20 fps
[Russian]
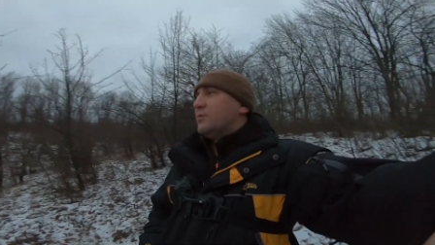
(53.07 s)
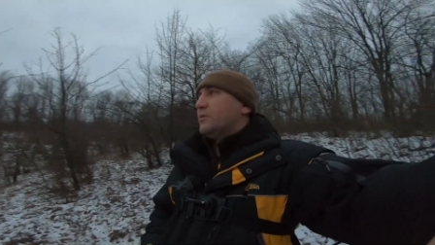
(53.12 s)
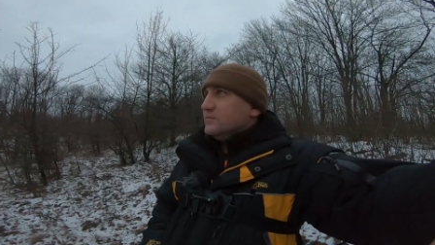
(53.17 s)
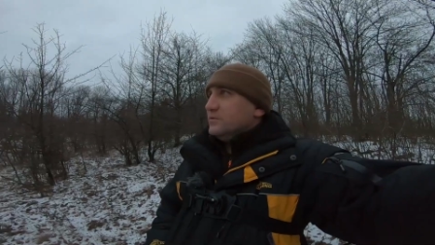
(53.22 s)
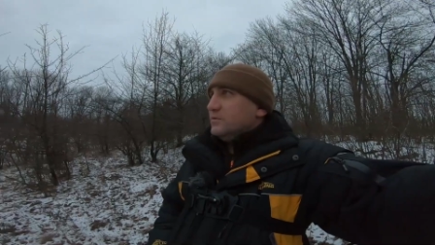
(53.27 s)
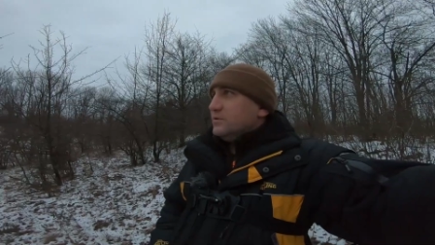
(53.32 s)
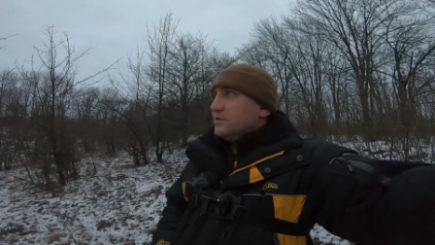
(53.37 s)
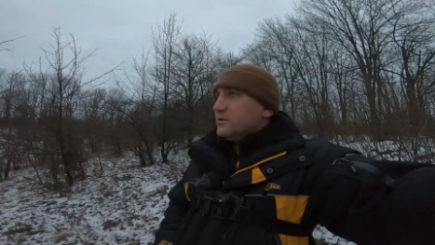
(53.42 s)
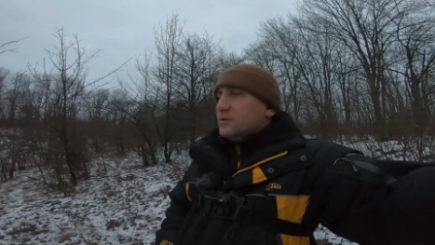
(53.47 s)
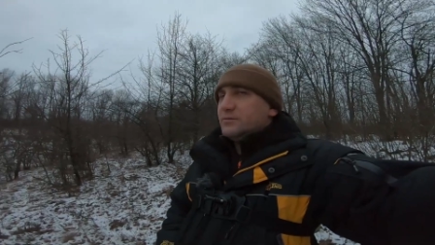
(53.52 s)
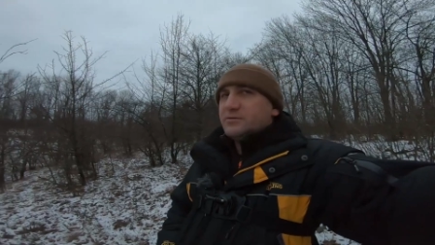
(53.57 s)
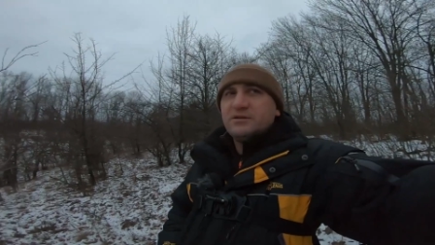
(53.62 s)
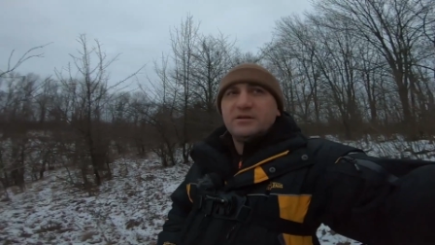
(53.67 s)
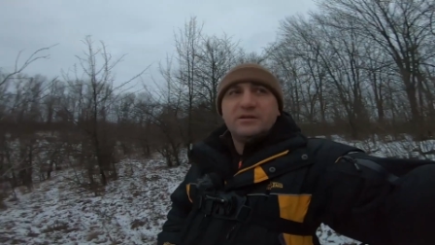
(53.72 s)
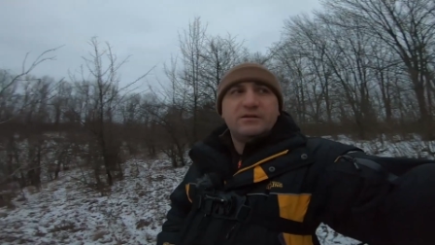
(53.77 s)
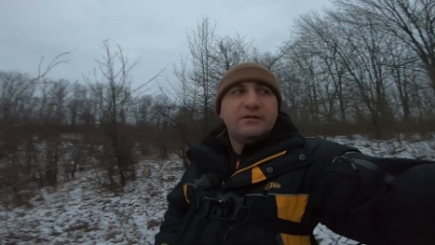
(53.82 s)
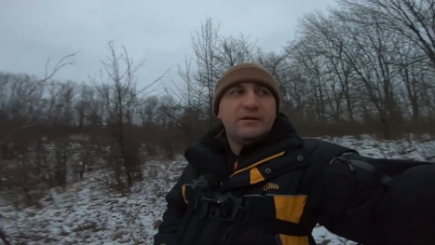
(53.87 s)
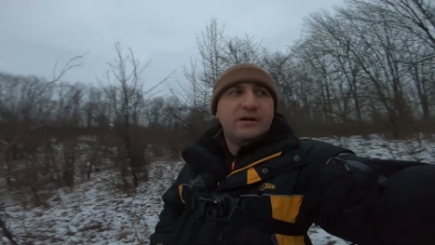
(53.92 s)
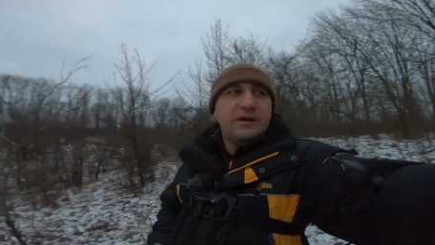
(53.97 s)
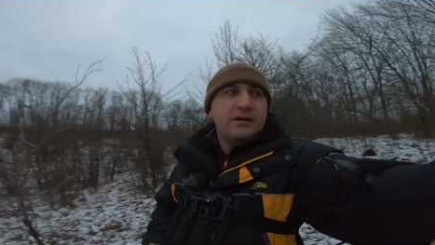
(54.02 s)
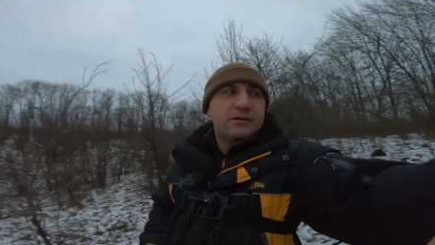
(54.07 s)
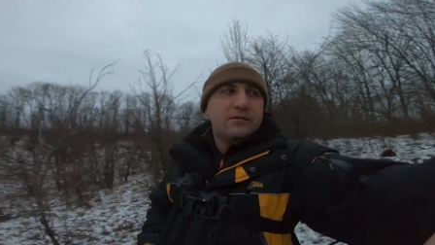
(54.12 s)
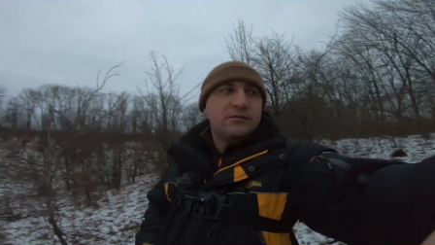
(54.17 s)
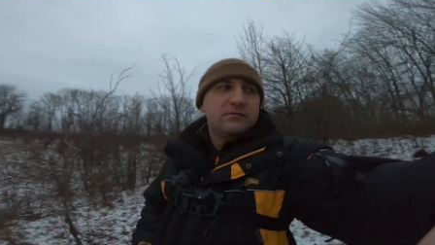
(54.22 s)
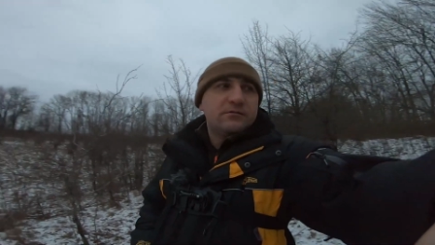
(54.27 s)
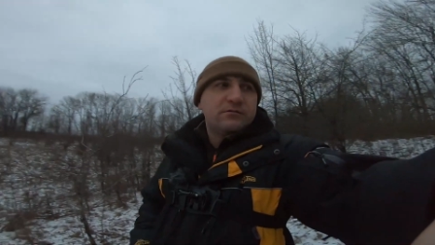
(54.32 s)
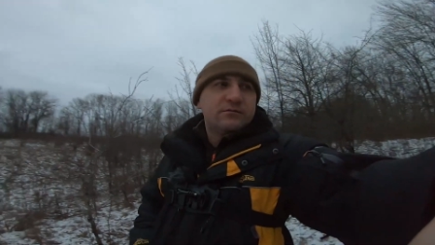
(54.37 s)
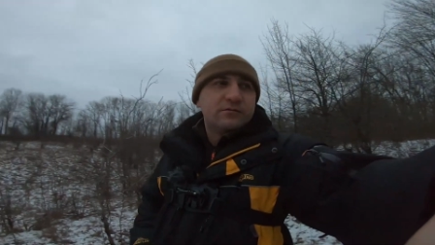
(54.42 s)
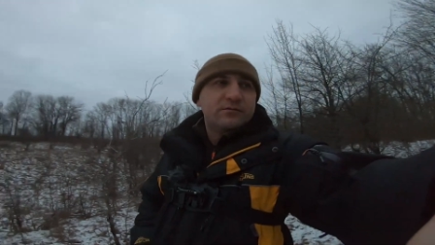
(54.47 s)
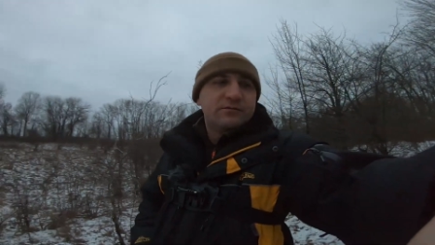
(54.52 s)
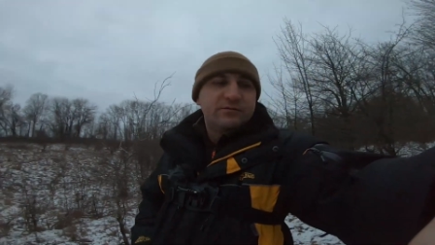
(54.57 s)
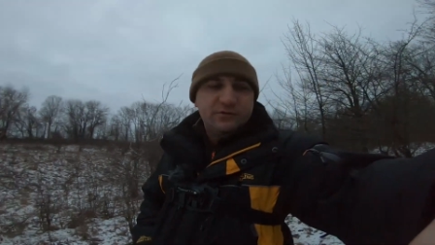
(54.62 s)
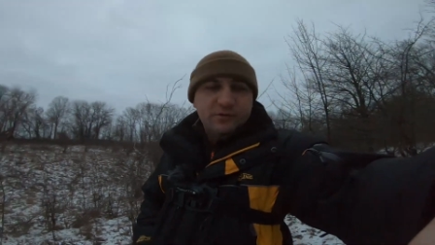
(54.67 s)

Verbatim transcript: Ну и, собственно говоря,